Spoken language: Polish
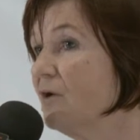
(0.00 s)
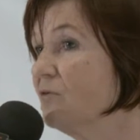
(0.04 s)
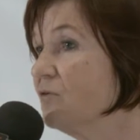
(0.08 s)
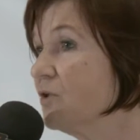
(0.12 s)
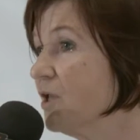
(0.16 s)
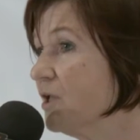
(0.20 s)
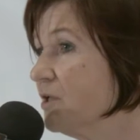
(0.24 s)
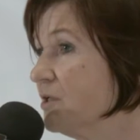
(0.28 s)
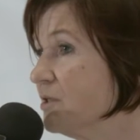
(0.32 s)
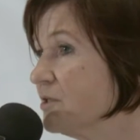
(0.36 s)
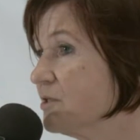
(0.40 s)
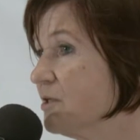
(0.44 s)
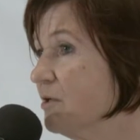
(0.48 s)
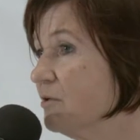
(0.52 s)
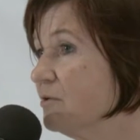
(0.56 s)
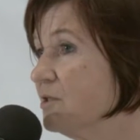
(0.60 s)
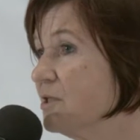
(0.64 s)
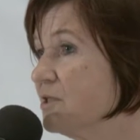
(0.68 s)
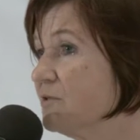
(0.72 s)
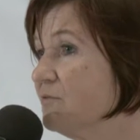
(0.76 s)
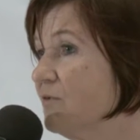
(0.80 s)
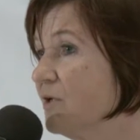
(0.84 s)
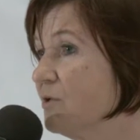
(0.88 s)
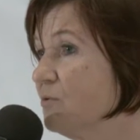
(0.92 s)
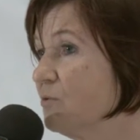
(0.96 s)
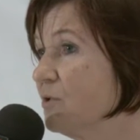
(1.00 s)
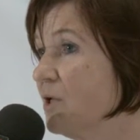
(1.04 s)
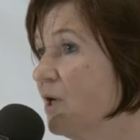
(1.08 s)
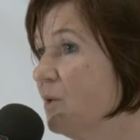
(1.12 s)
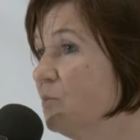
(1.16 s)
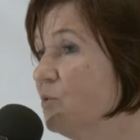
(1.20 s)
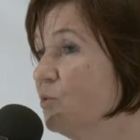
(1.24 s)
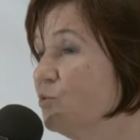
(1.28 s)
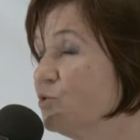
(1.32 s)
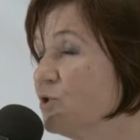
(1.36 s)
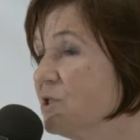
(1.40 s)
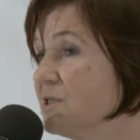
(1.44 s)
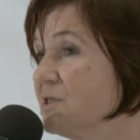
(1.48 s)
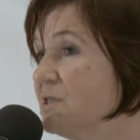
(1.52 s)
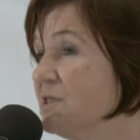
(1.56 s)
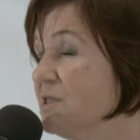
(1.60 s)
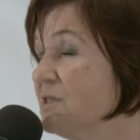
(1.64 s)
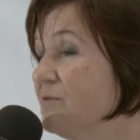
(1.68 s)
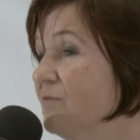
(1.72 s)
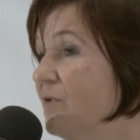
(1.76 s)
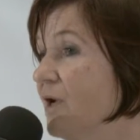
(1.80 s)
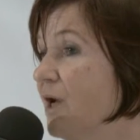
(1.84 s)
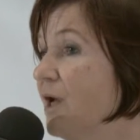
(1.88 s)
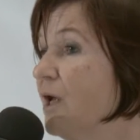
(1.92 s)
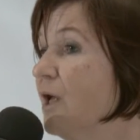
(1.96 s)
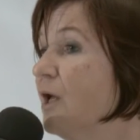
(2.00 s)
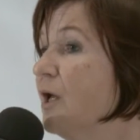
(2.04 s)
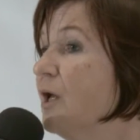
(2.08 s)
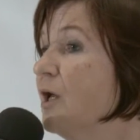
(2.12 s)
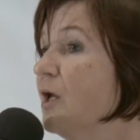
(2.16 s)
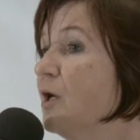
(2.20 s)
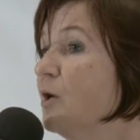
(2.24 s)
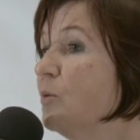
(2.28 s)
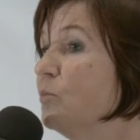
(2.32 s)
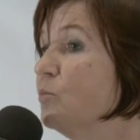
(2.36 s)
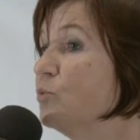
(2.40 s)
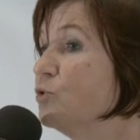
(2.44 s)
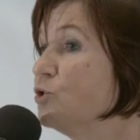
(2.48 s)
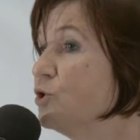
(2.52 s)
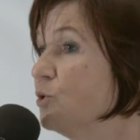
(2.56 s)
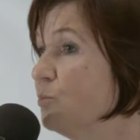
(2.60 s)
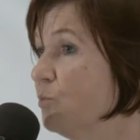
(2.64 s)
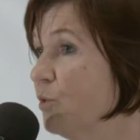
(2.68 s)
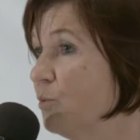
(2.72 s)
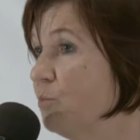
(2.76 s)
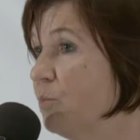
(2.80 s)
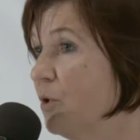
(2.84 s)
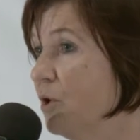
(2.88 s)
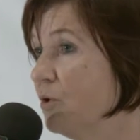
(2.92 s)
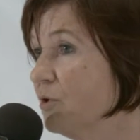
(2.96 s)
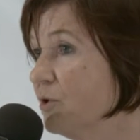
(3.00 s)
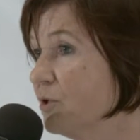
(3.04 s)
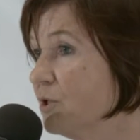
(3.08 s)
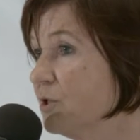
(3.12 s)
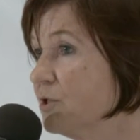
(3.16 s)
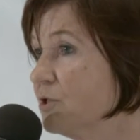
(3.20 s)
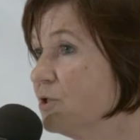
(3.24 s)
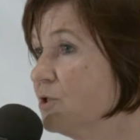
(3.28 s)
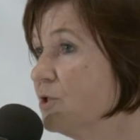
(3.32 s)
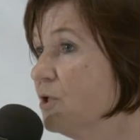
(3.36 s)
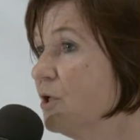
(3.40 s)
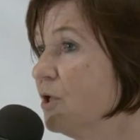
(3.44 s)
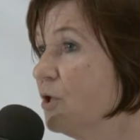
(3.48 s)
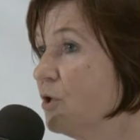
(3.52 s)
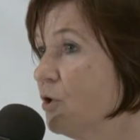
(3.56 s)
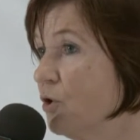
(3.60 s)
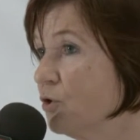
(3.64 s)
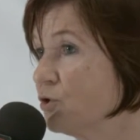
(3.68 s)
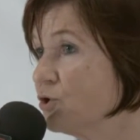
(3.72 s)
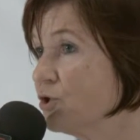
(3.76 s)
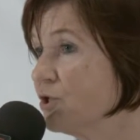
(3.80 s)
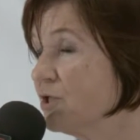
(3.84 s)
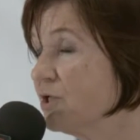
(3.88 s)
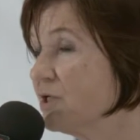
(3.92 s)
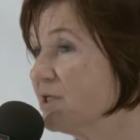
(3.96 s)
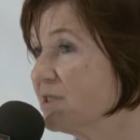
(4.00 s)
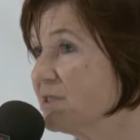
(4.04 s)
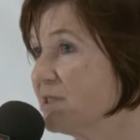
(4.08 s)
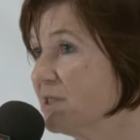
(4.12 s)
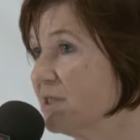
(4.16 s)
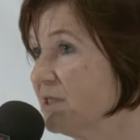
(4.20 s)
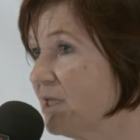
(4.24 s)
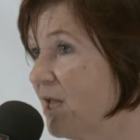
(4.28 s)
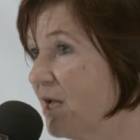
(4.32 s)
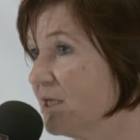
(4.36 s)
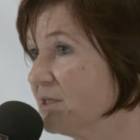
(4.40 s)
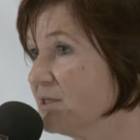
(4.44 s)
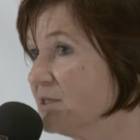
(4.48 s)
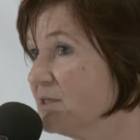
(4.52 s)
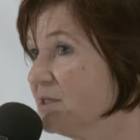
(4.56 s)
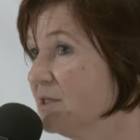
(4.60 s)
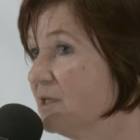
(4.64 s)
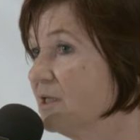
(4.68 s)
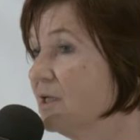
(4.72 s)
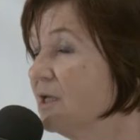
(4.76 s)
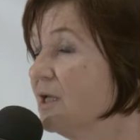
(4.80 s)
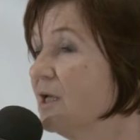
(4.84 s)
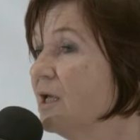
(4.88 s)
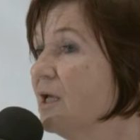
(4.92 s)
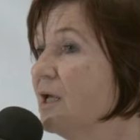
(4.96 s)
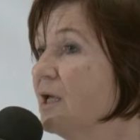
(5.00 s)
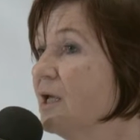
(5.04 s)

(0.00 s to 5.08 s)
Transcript: Wtedy zgodnie z warunkami uczestnictwa musimy pokryć koszty rezygnacji.